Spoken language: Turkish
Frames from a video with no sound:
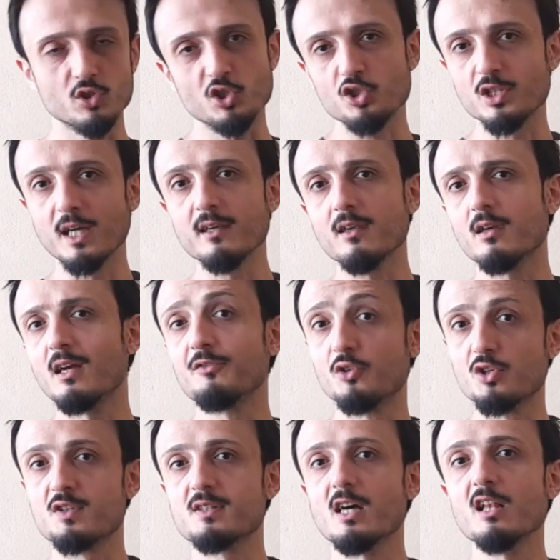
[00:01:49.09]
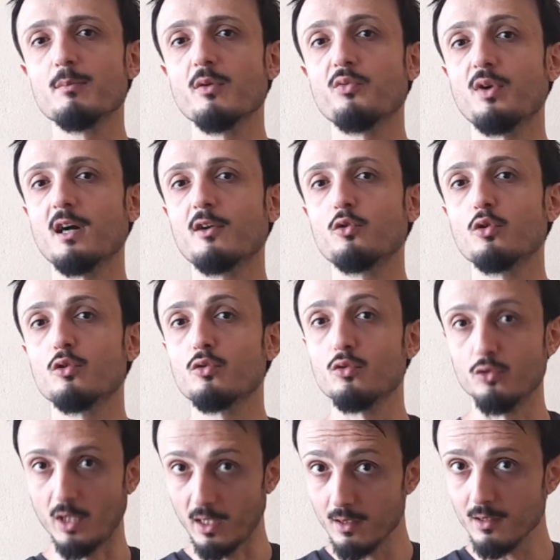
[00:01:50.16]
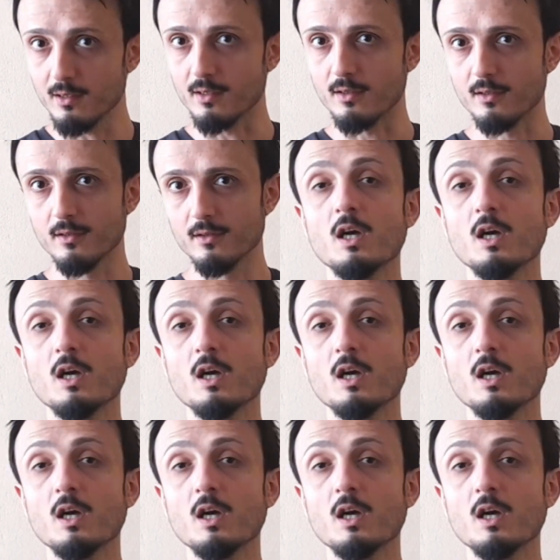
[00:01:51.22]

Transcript: dıştan giren dışsal bir faktör değildi.